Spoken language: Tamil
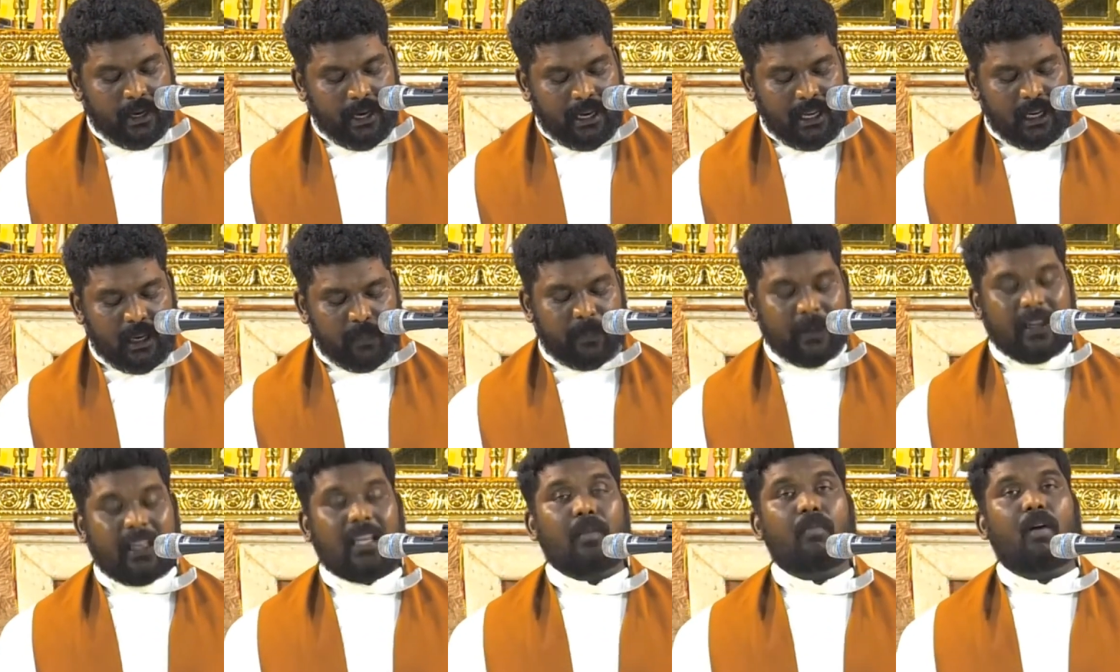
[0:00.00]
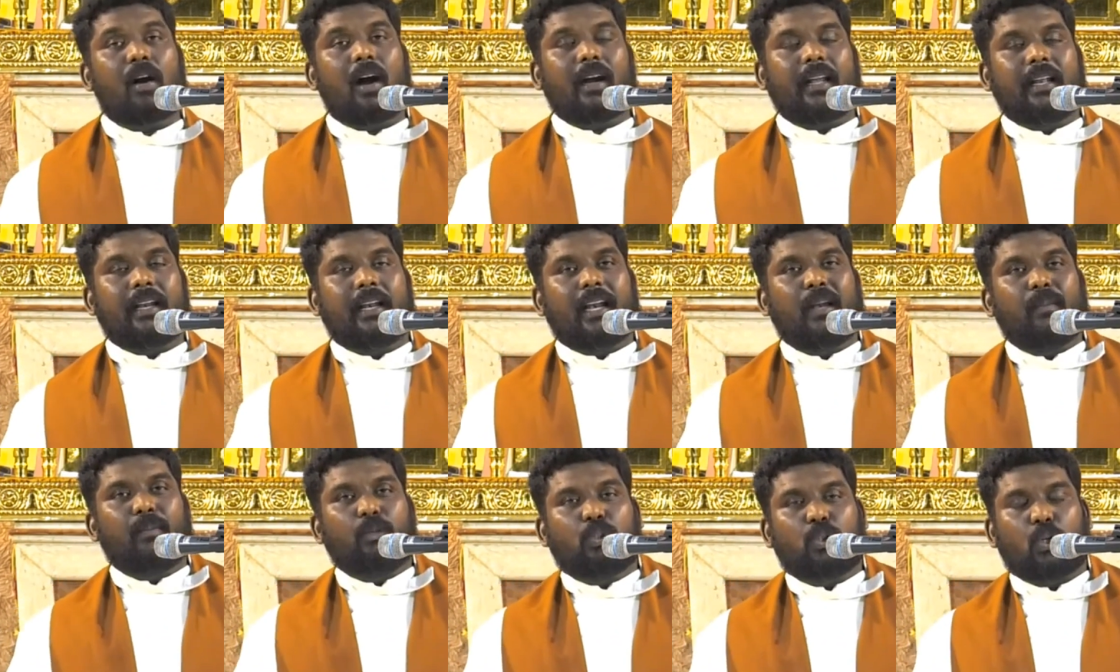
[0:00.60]
எனக்கு பிரியமான
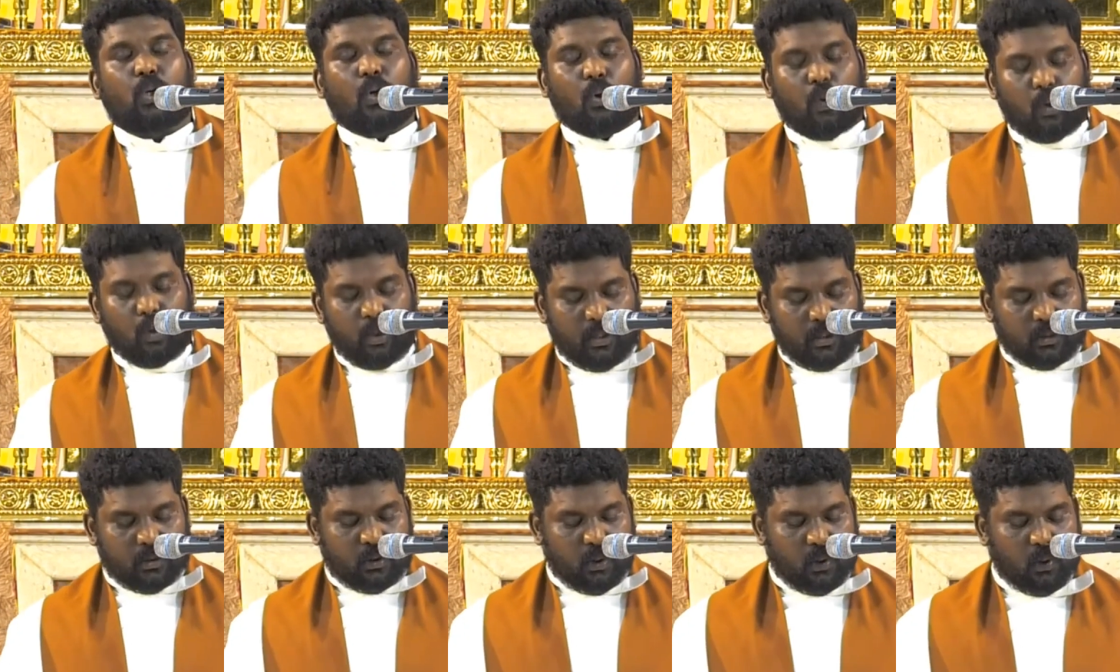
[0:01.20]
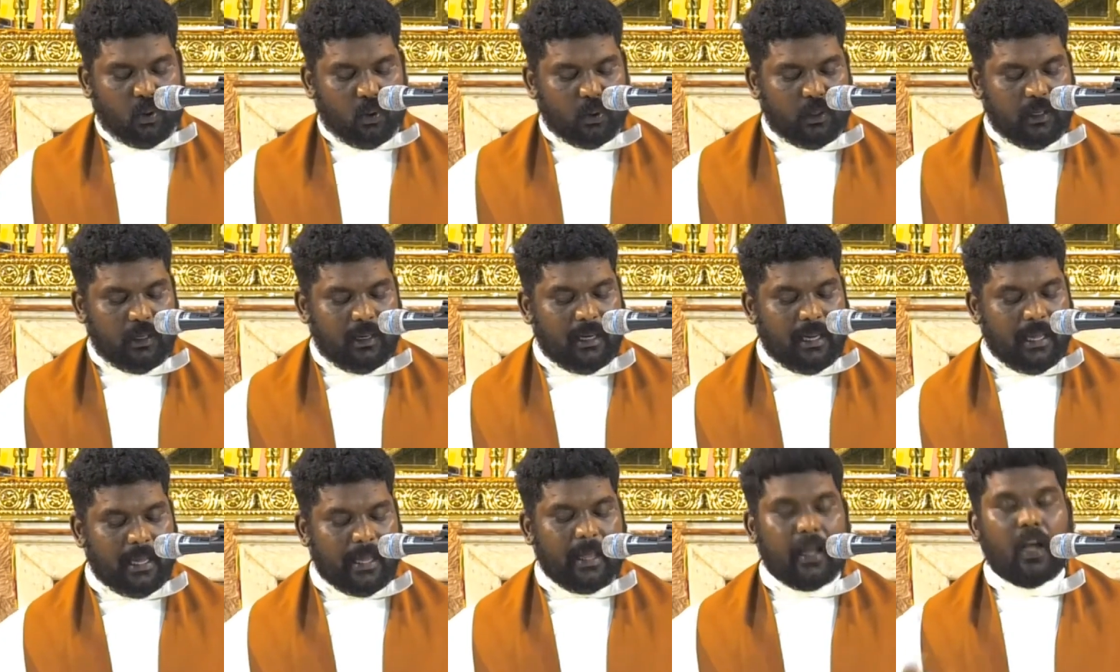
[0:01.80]
நண்பு சகோதர
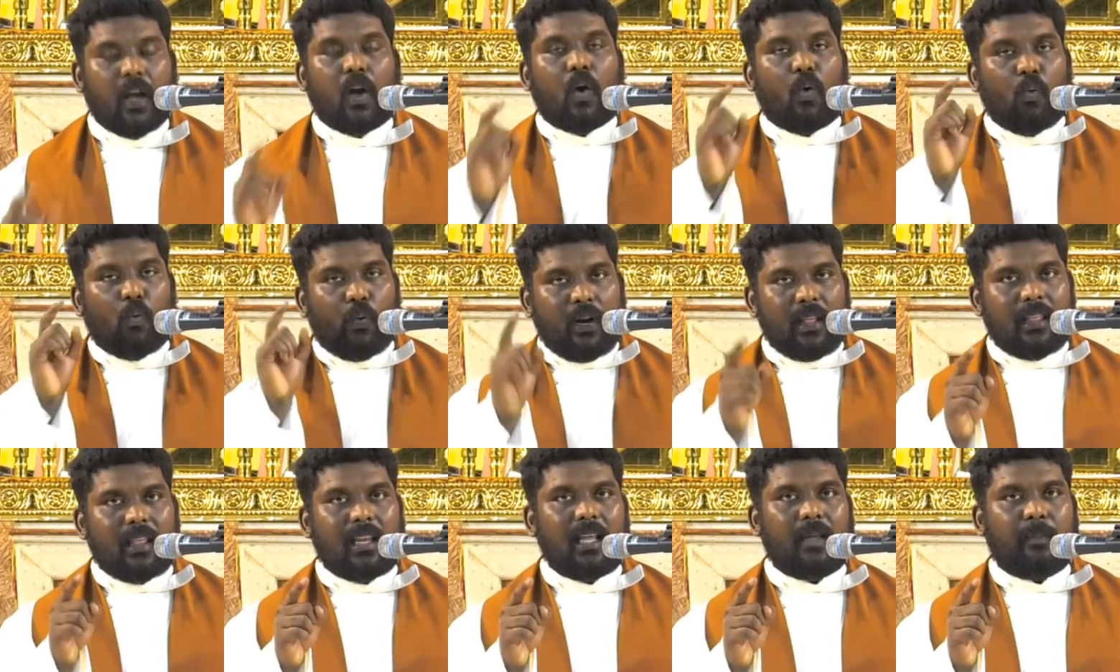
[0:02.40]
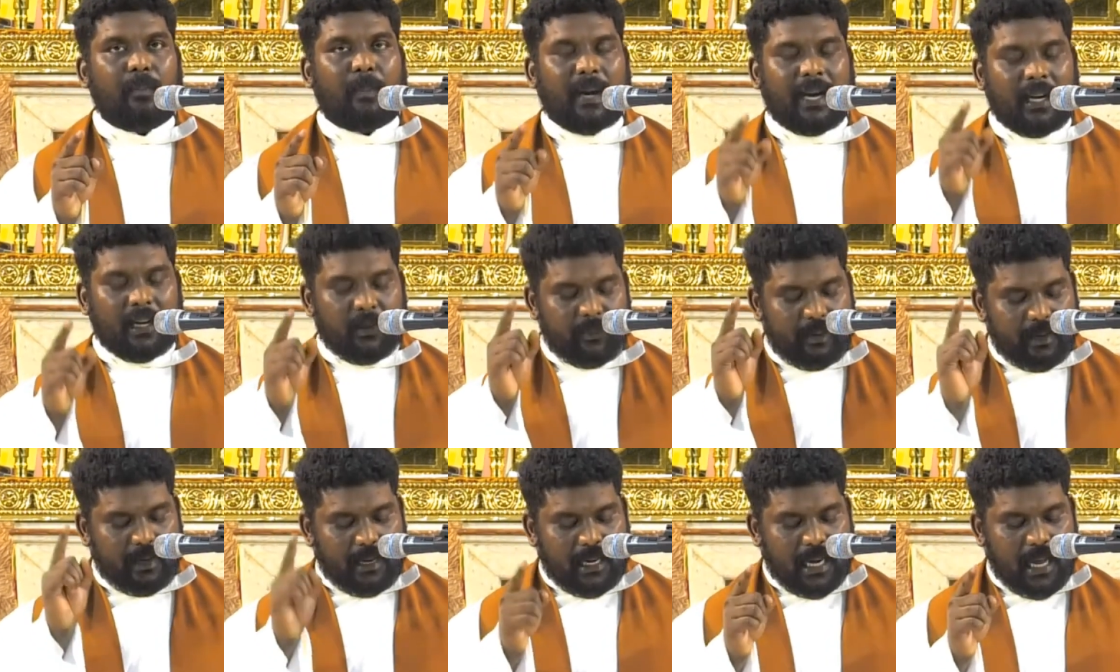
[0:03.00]
சகோதரிகளை விடுதலை
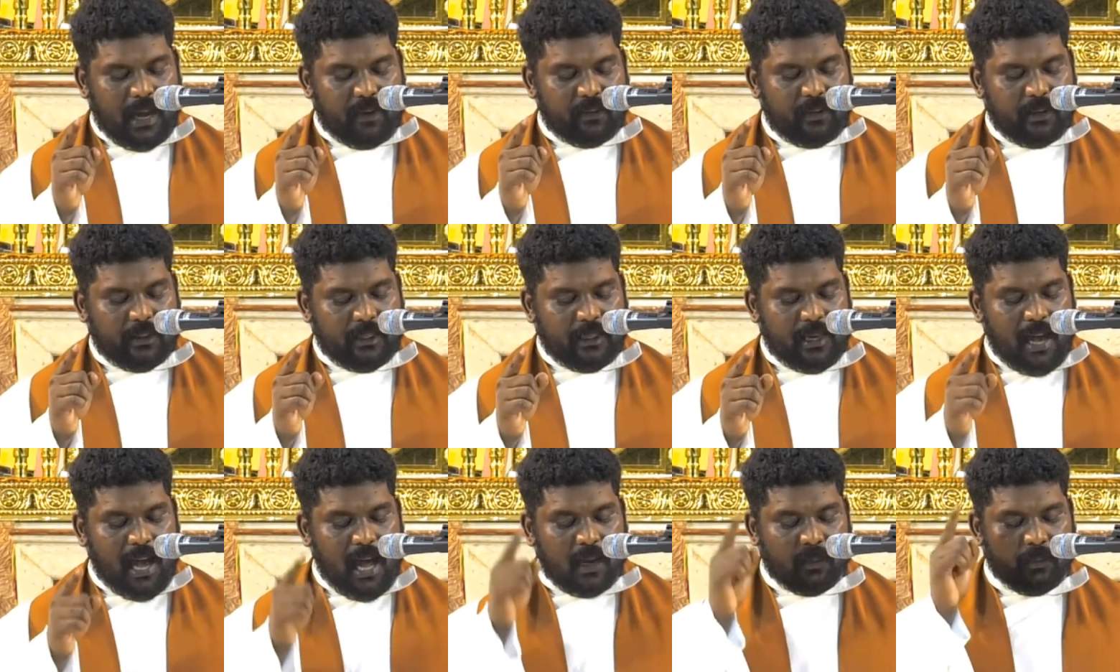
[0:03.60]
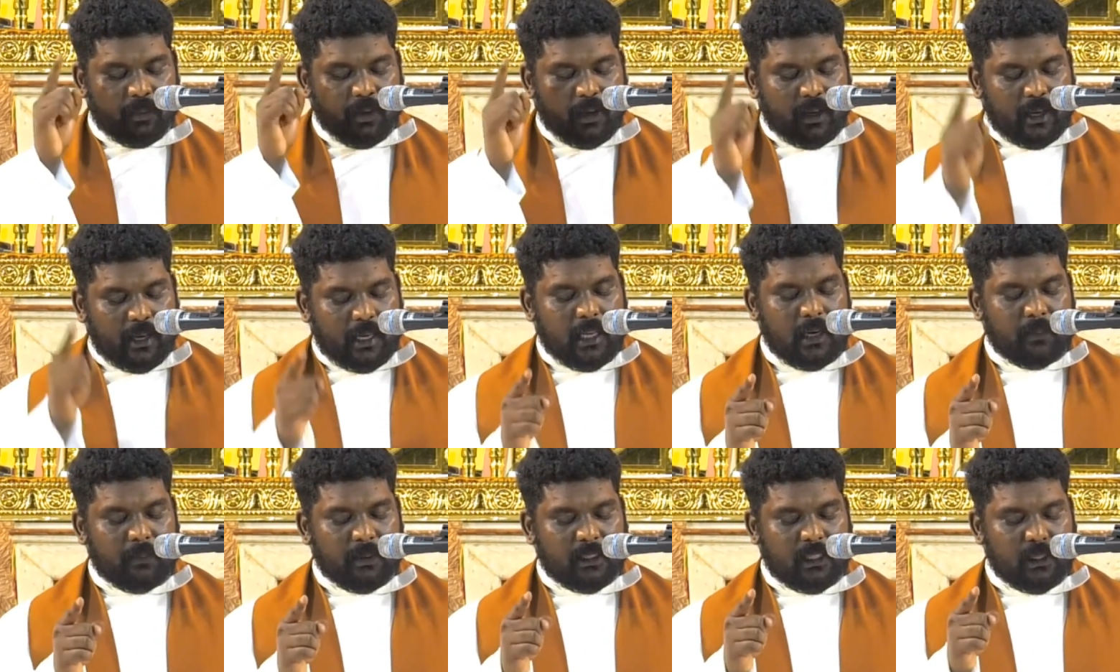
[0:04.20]
பயணம் இரண்டாவது அதிகாரம்
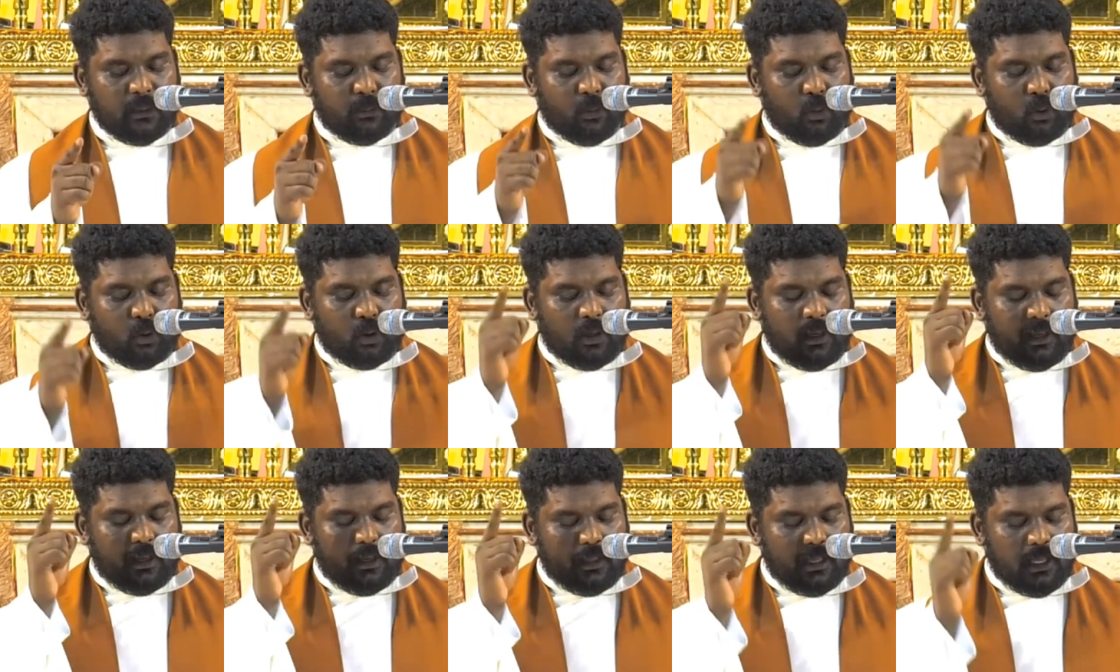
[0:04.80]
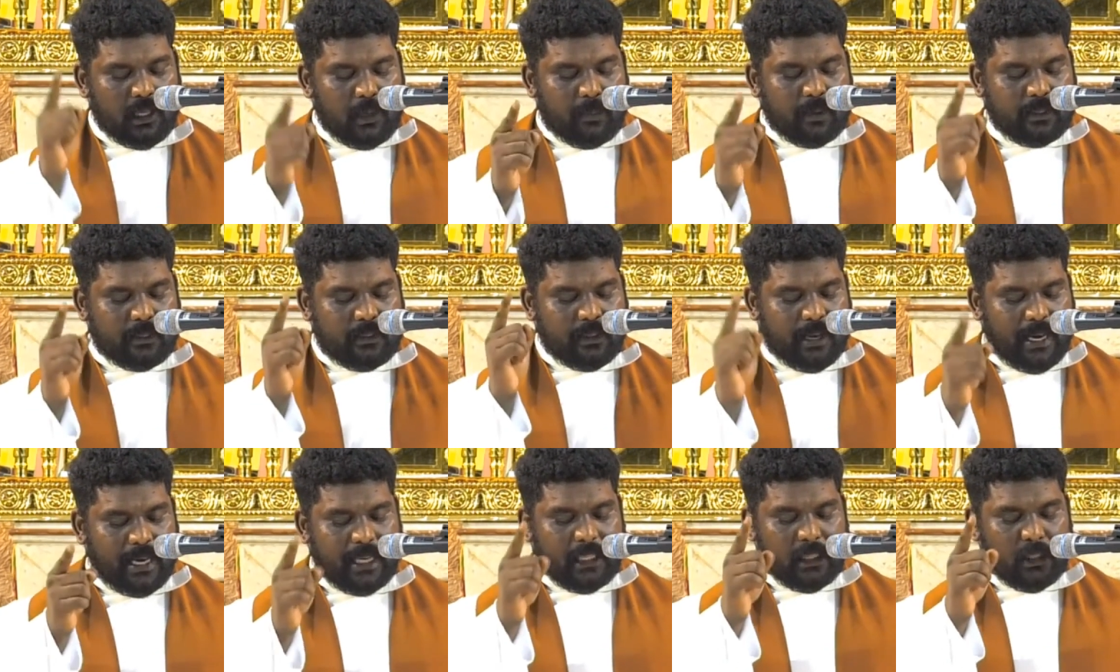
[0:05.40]
இருபத்தி மூன்றிலிருந்து
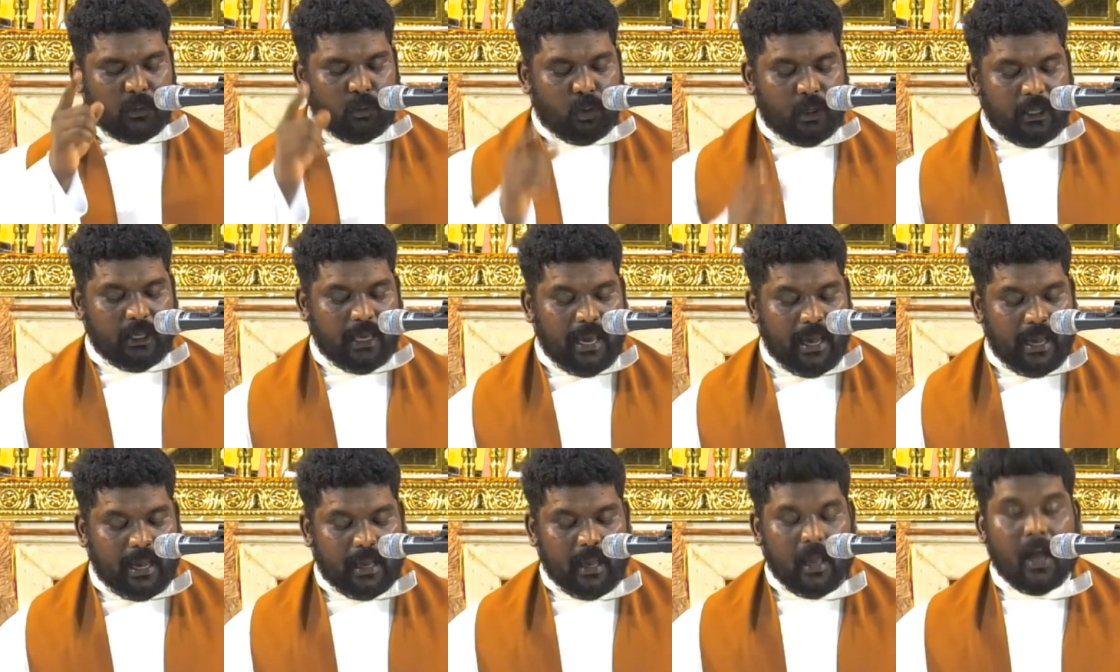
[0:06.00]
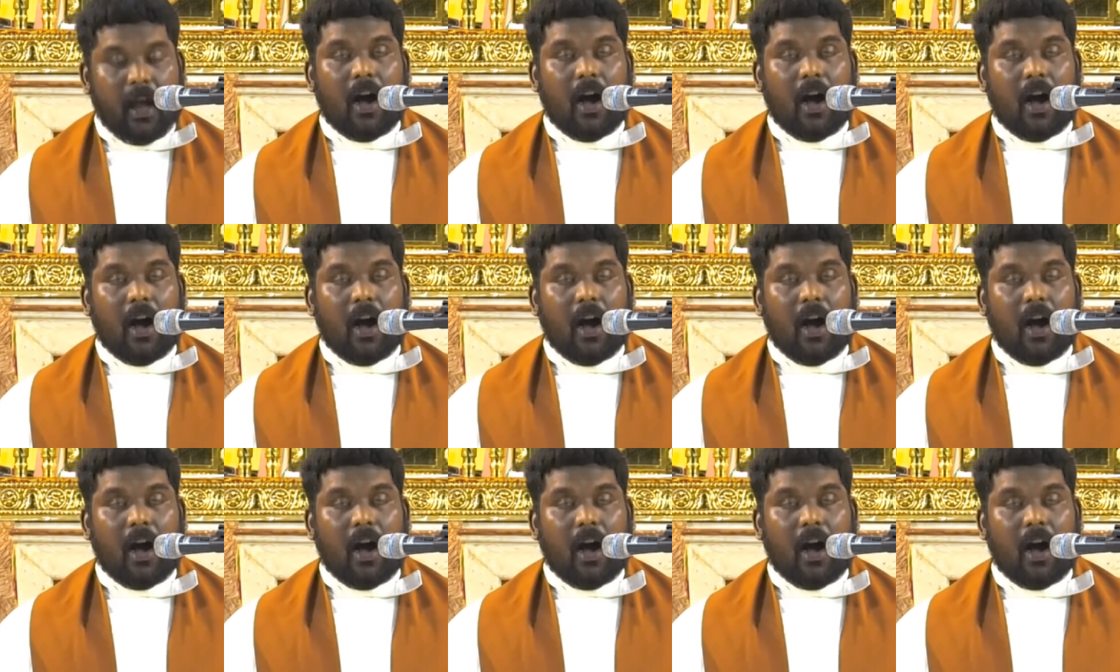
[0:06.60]
இருபத்தி ஐந்து முடிய